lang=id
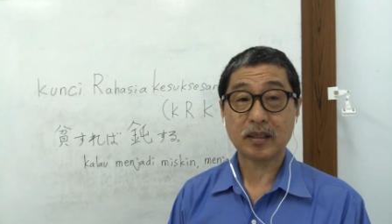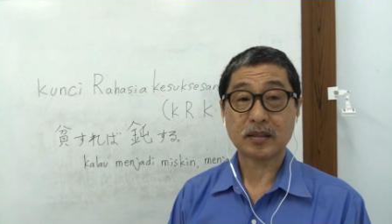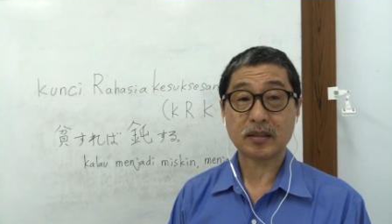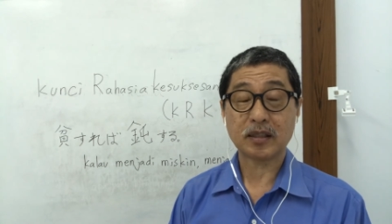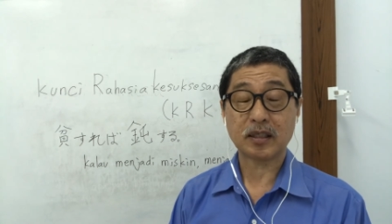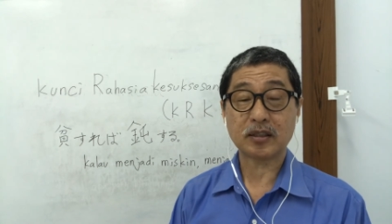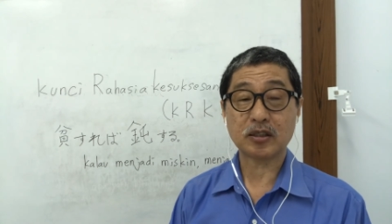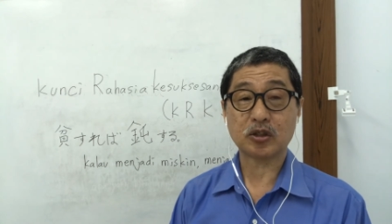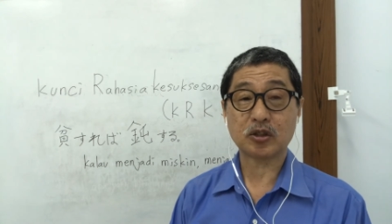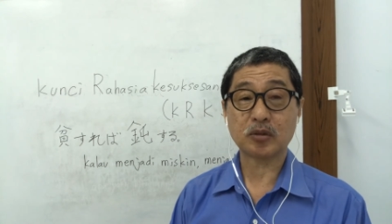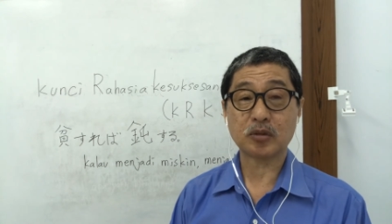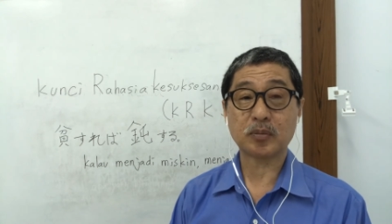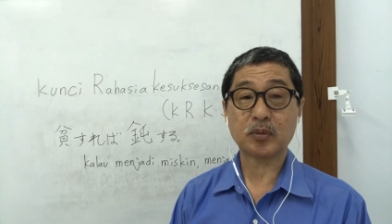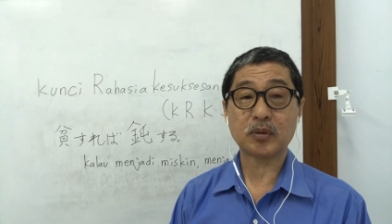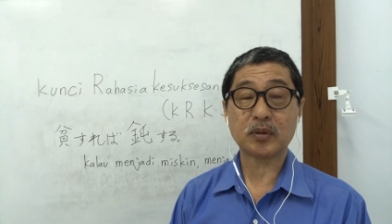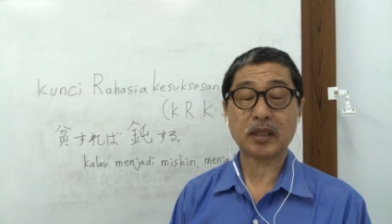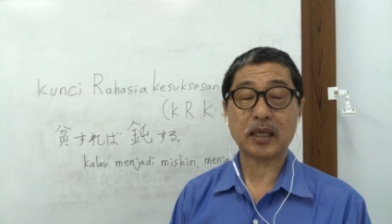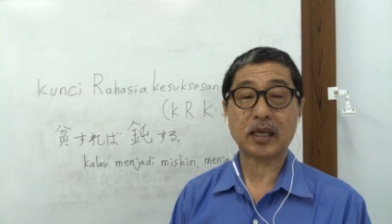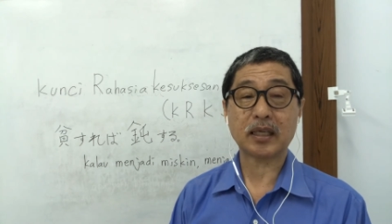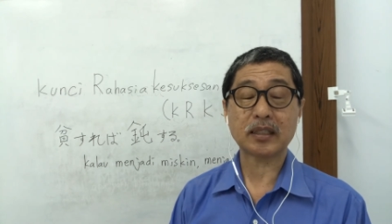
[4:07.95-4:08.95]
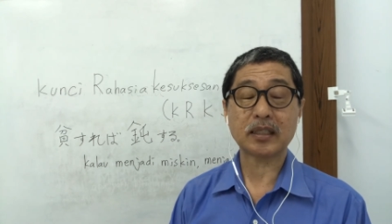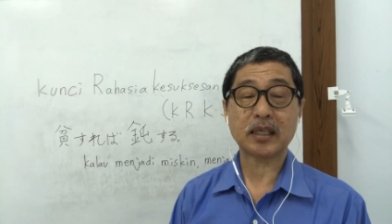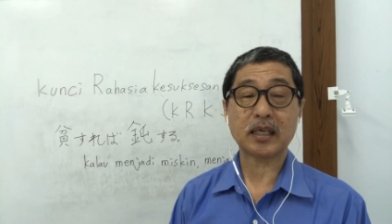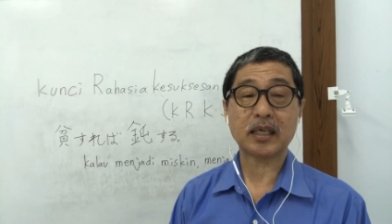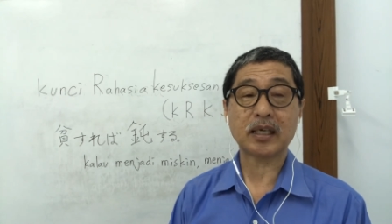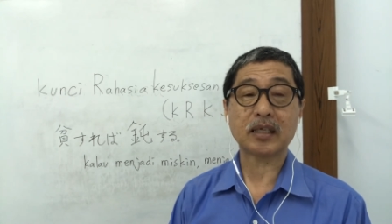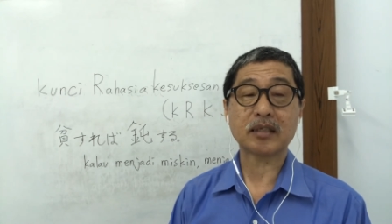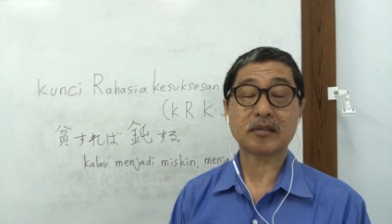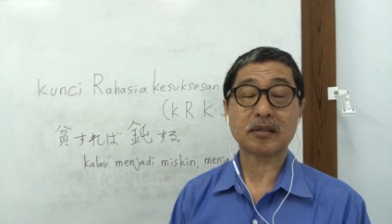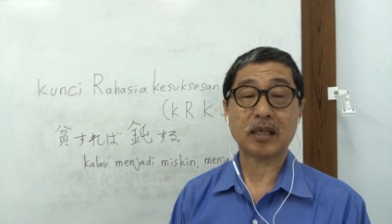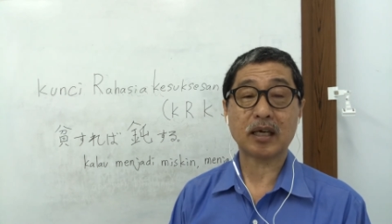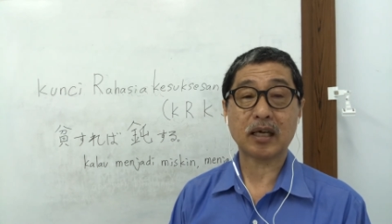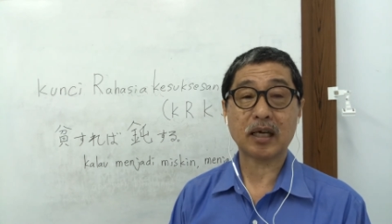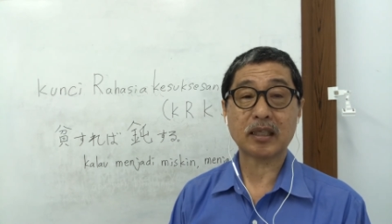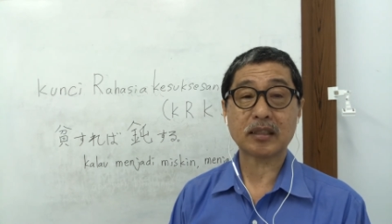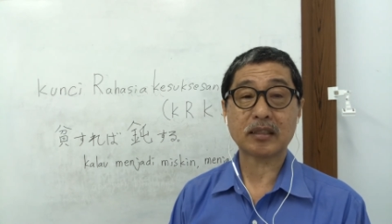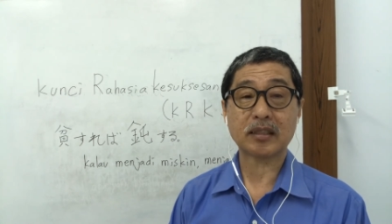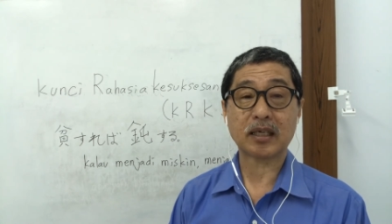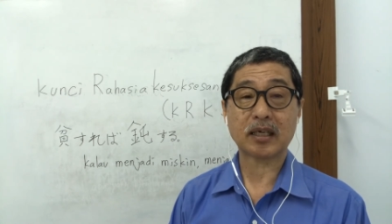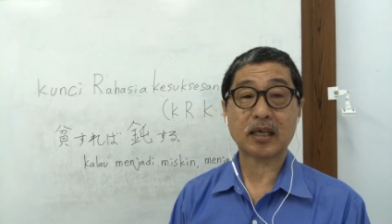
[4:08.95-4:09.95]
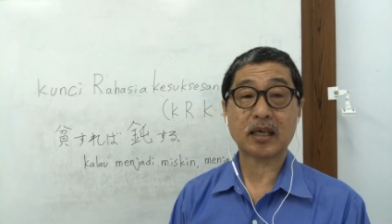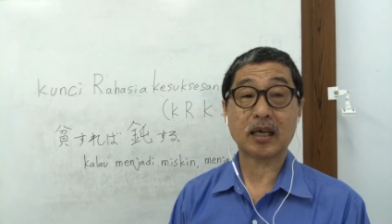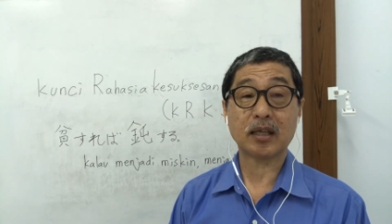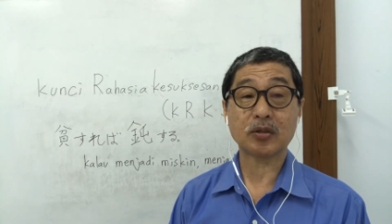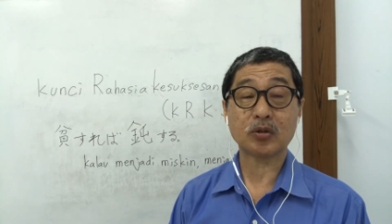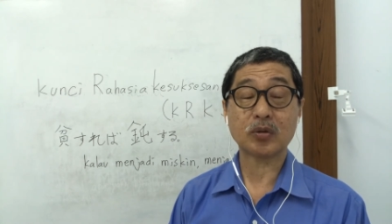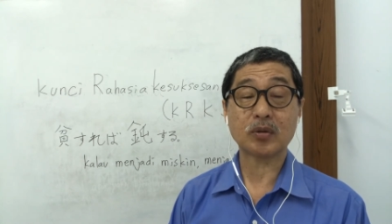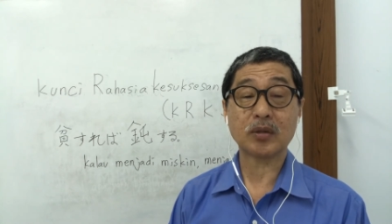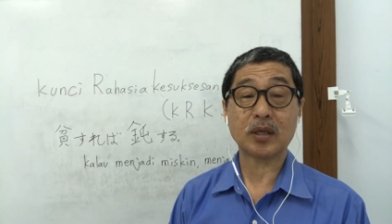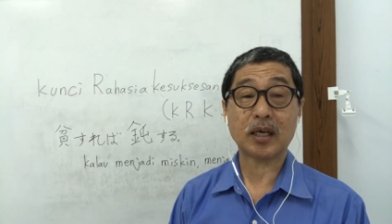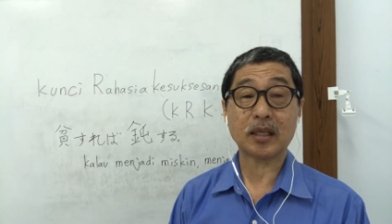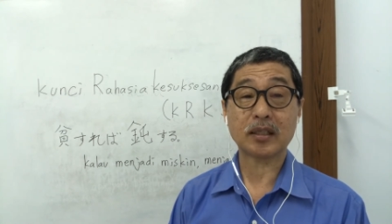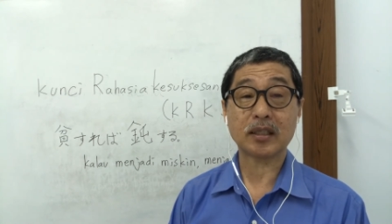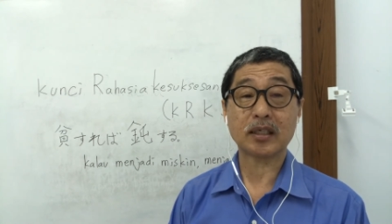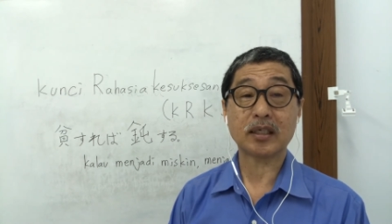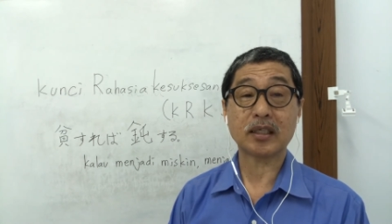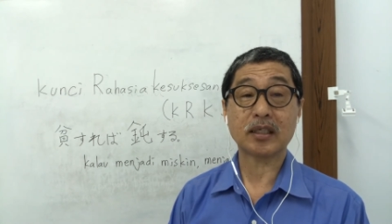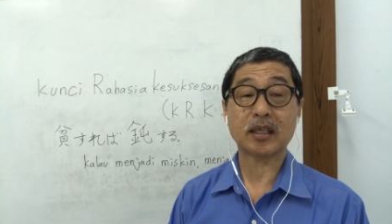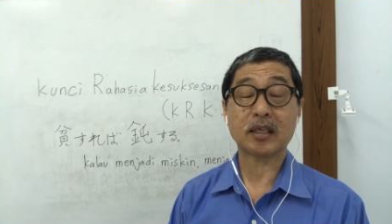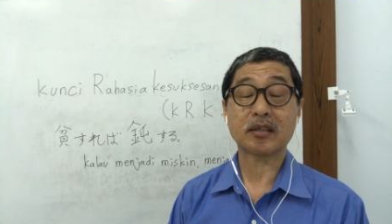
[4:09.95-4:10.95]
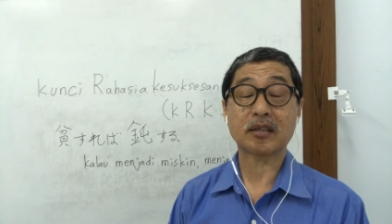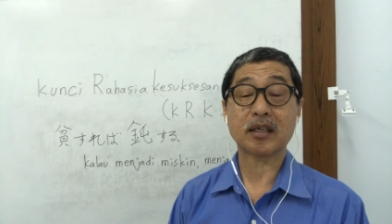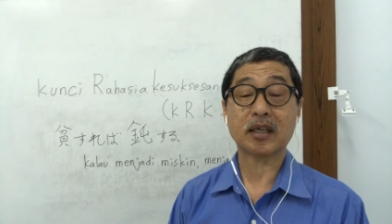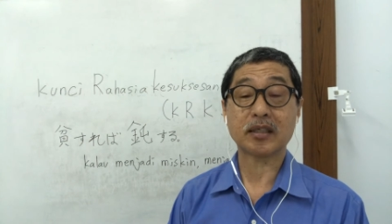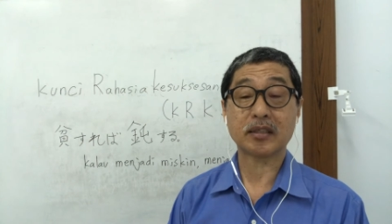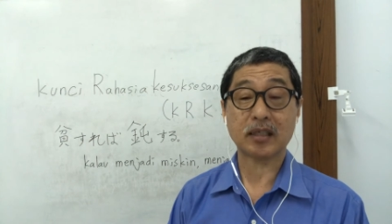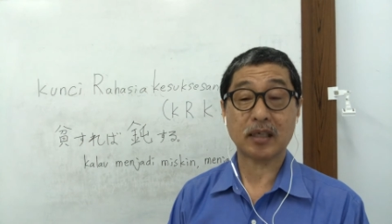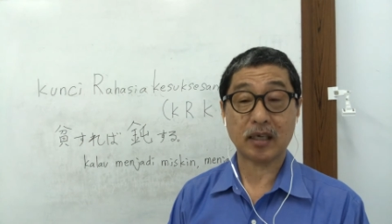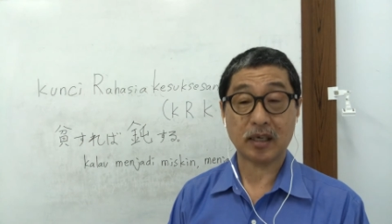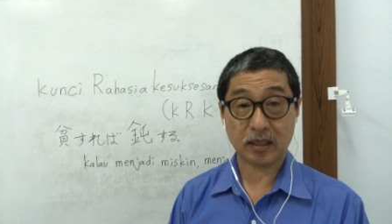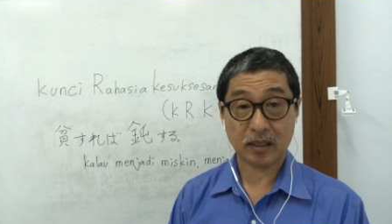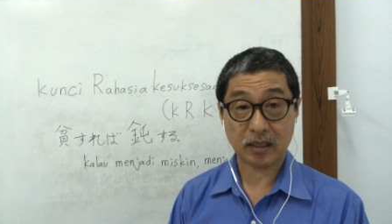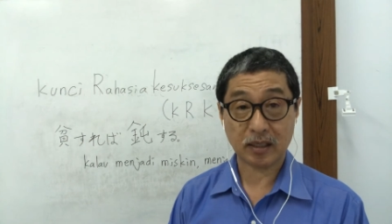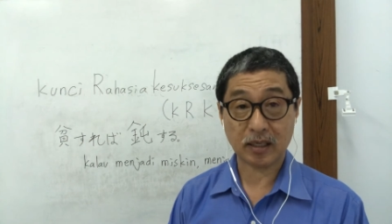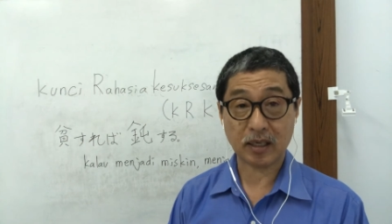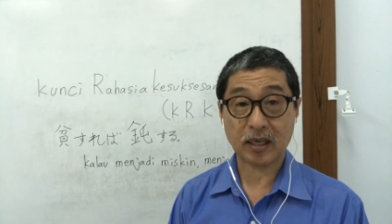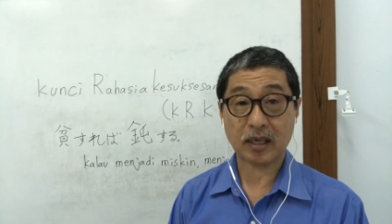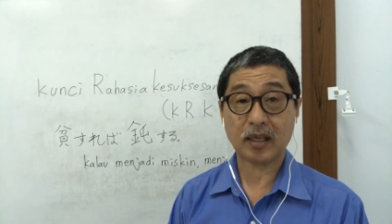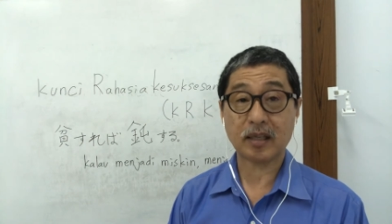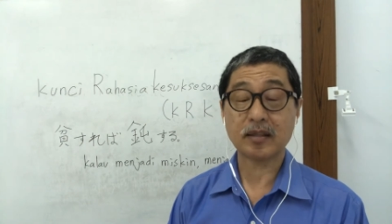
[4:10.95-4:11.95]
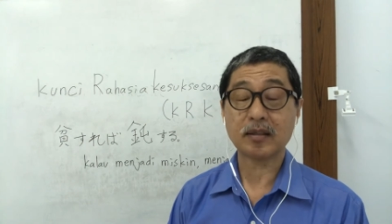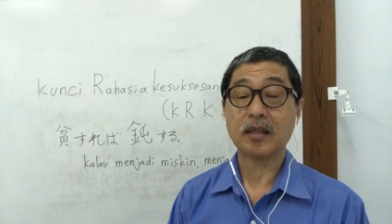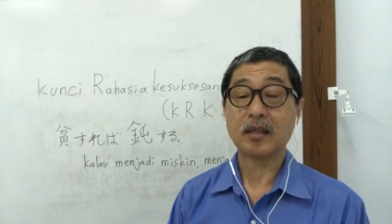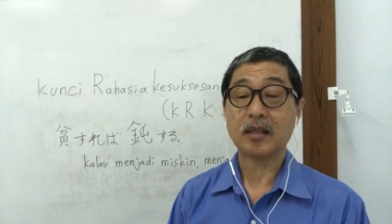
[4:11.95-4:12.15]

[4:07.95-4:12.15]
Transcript: Jadi sebenarnya sangat tergantung hati kita saja, ya kan?